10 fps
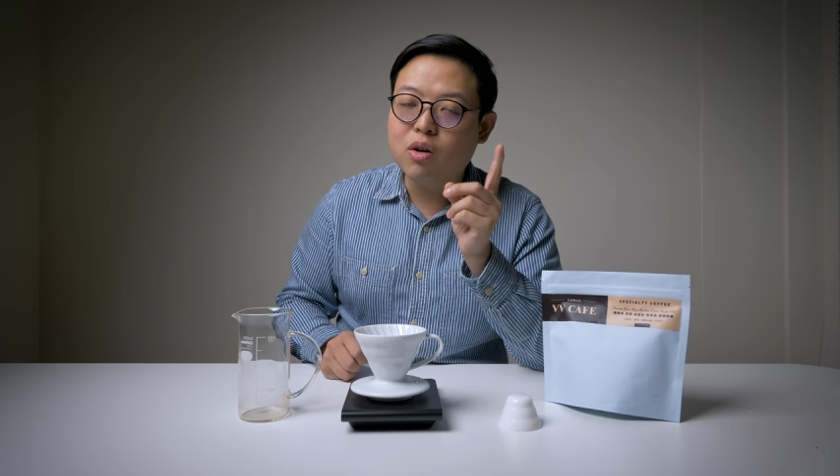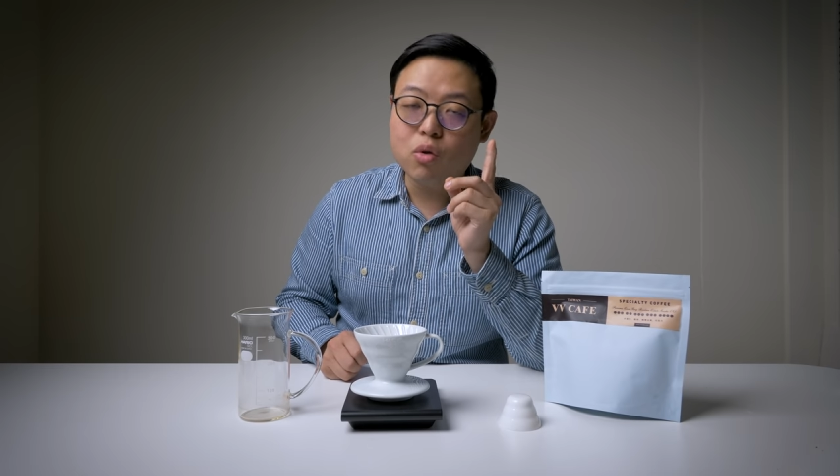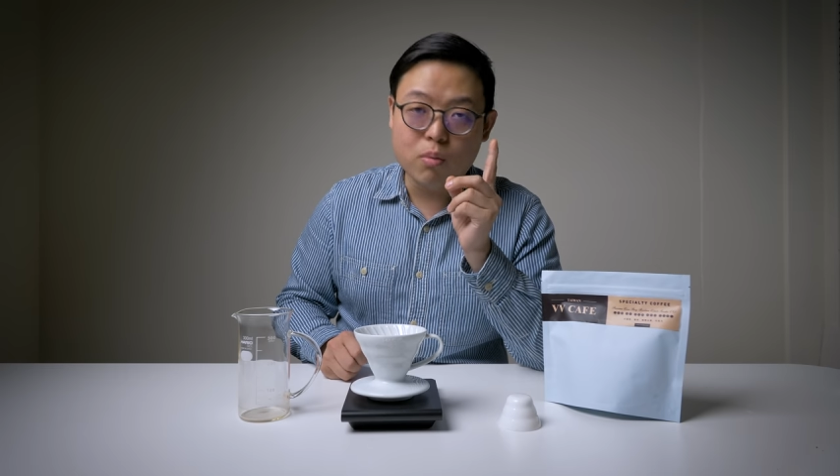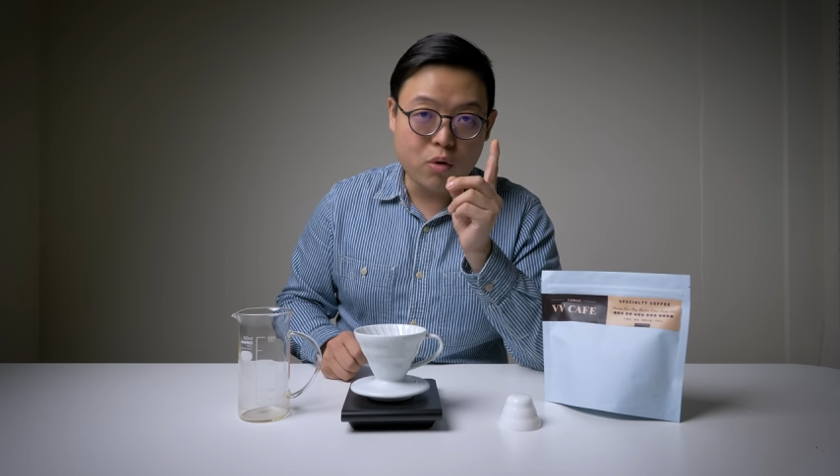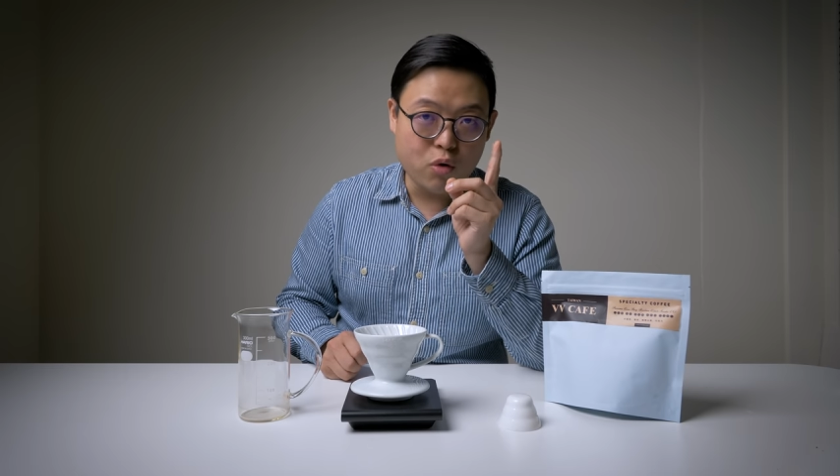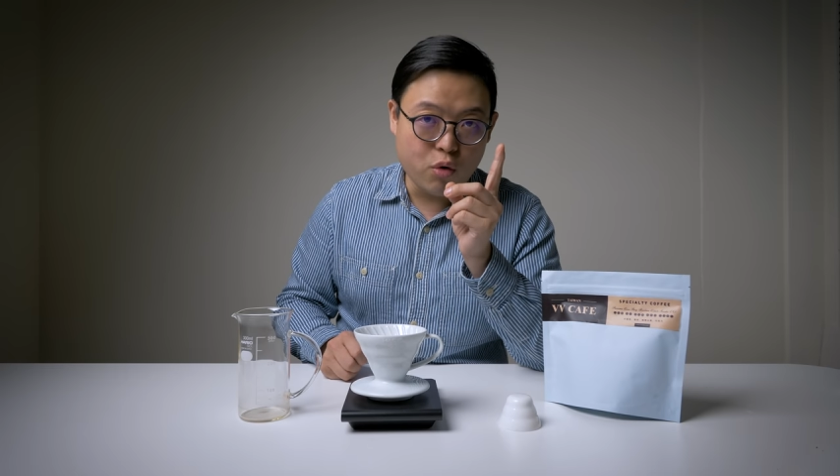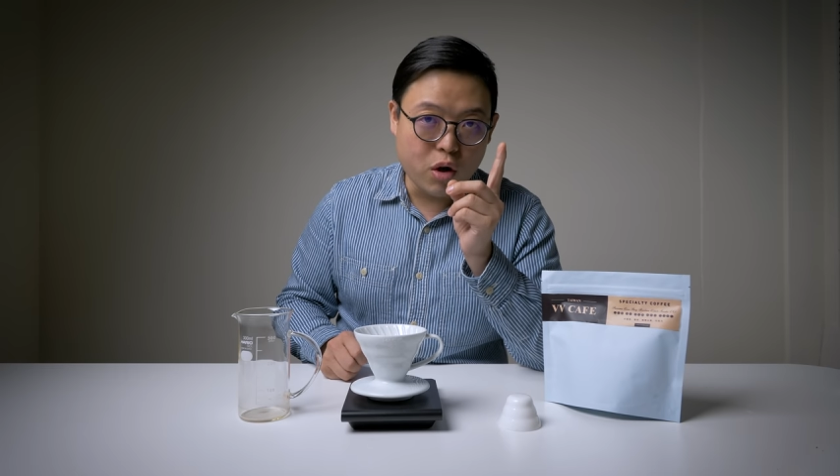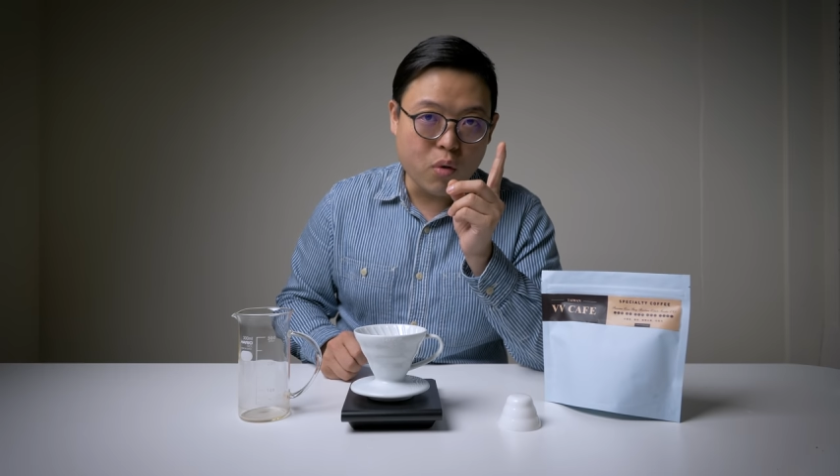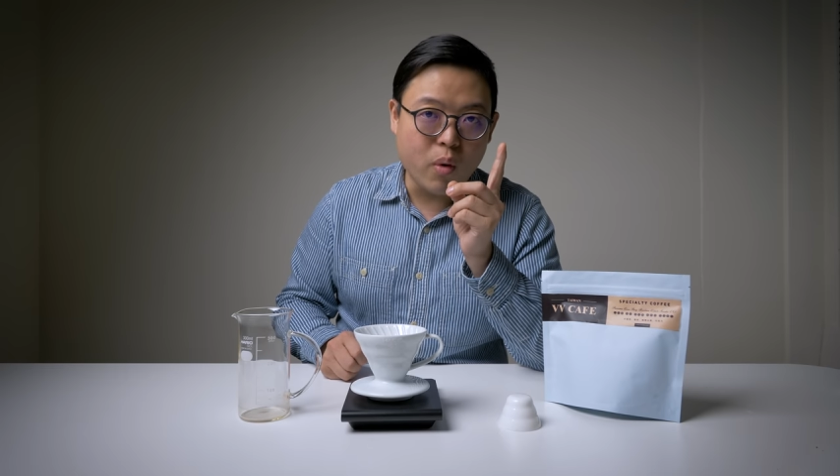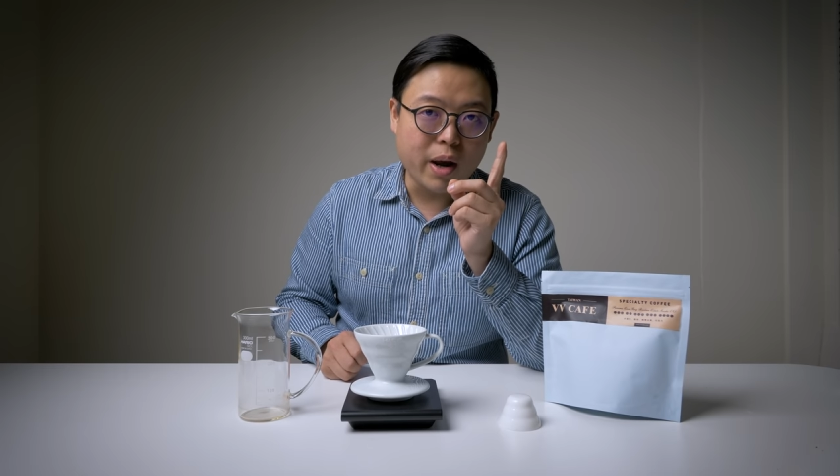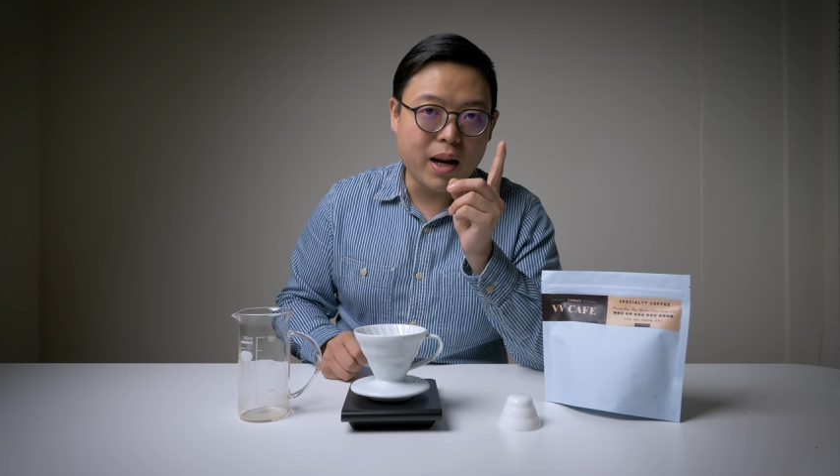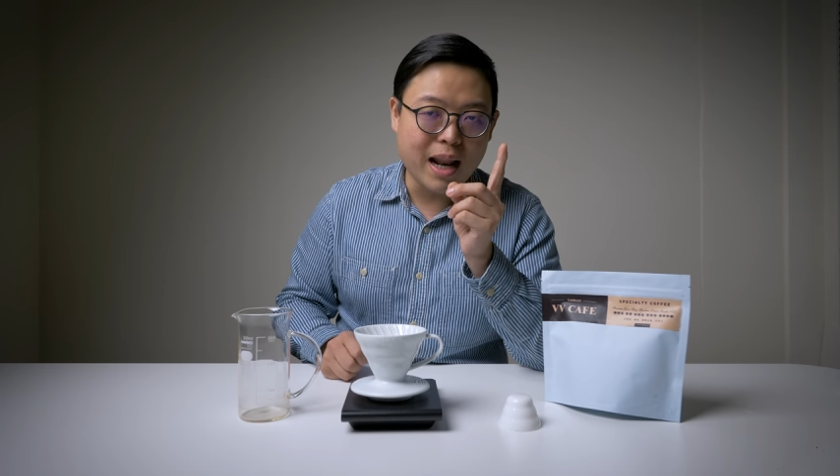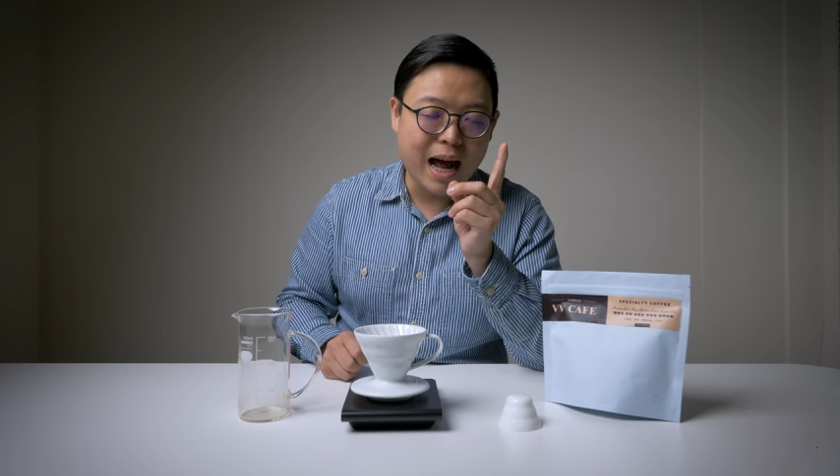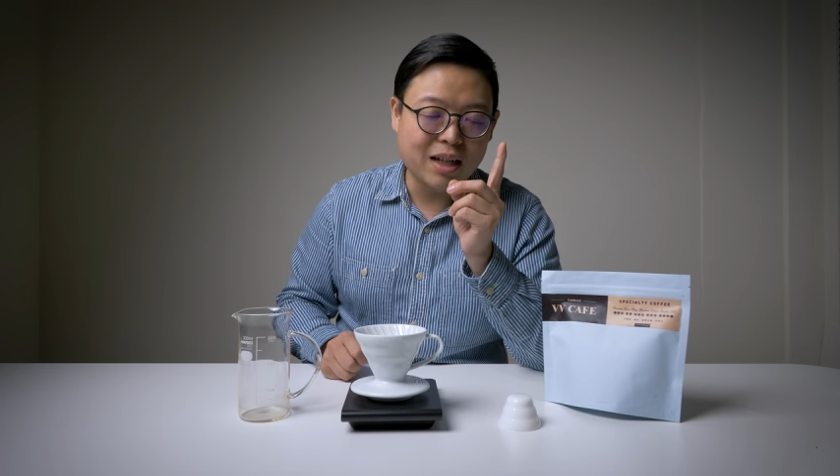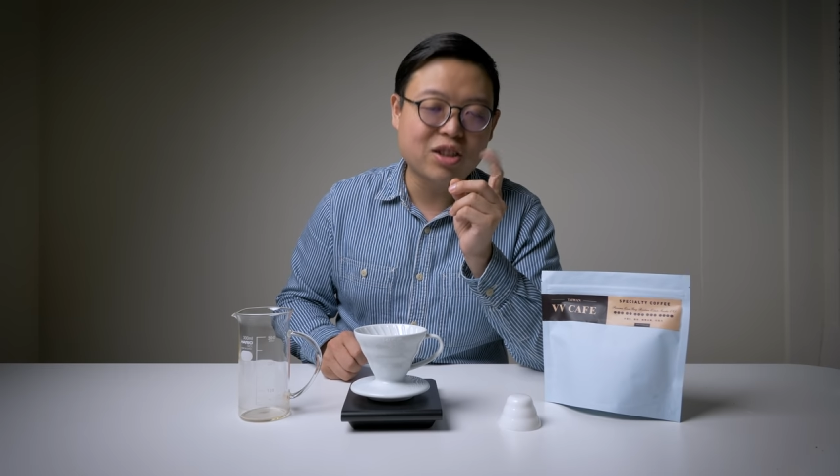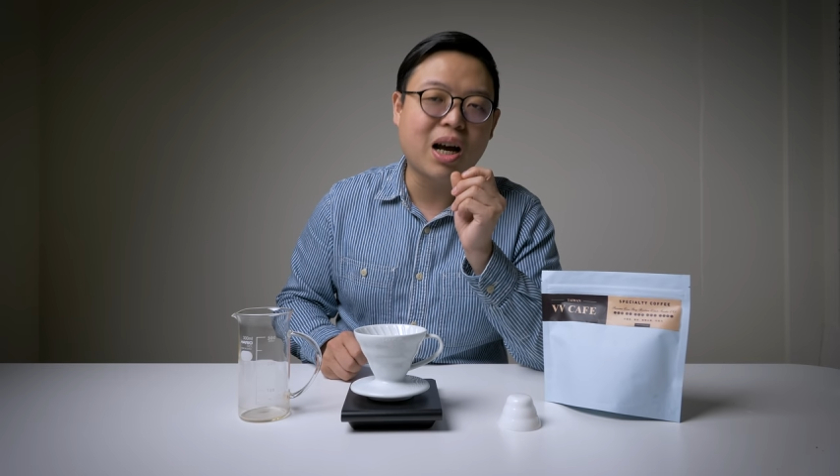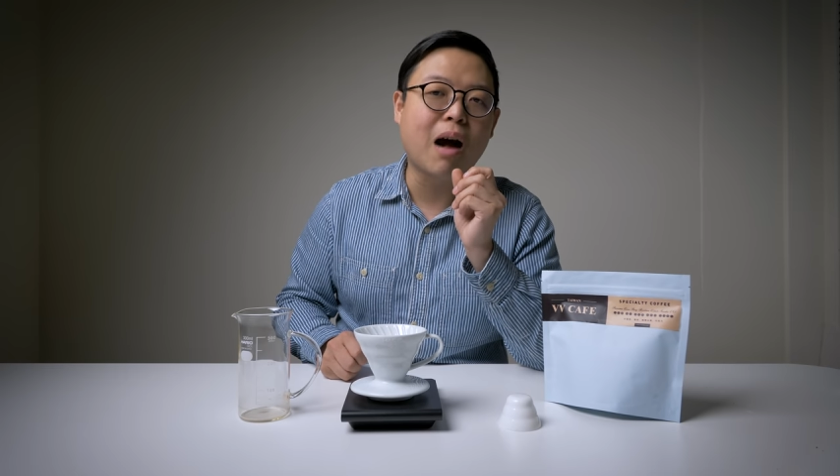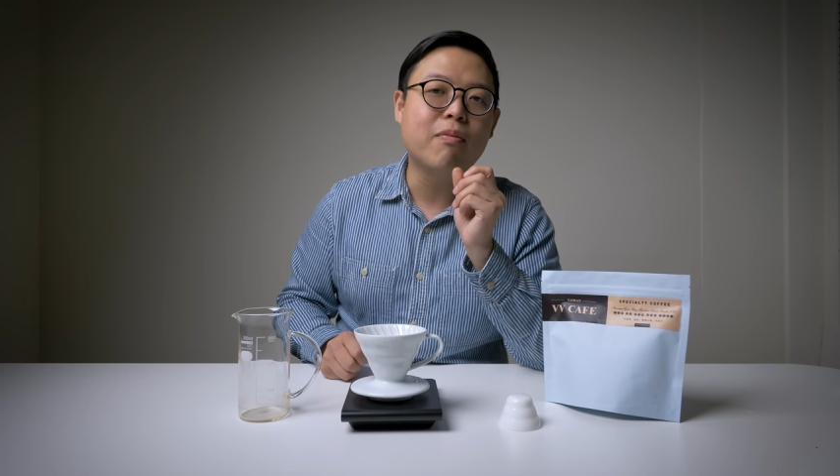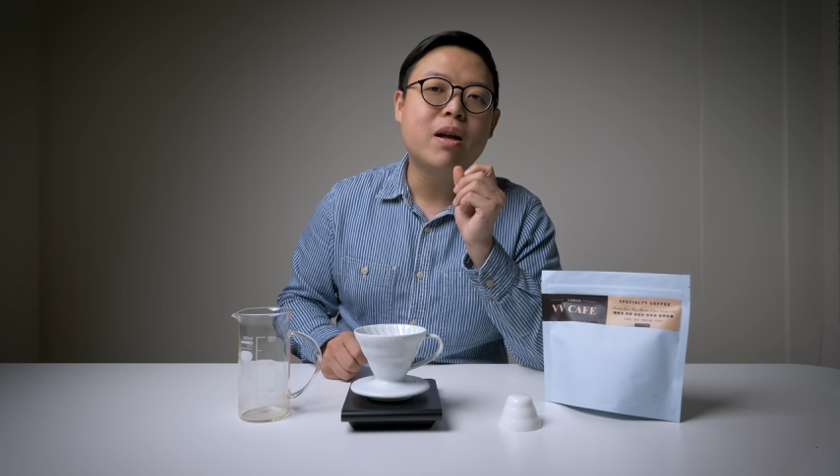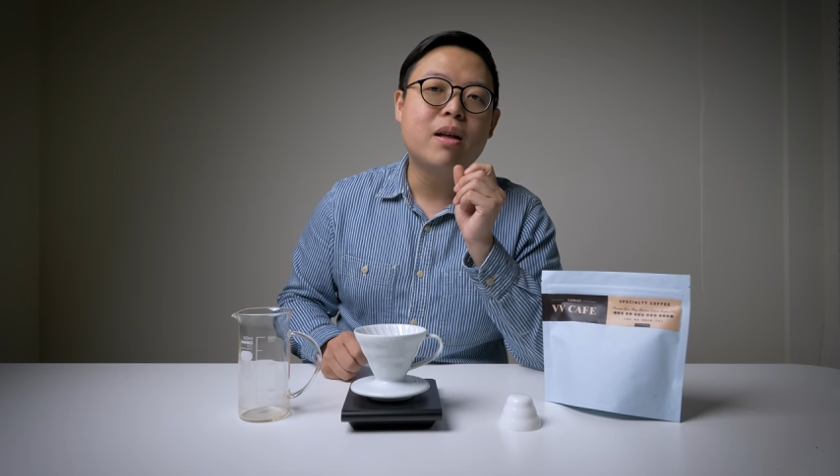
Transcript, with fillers: 我们会略微拉长，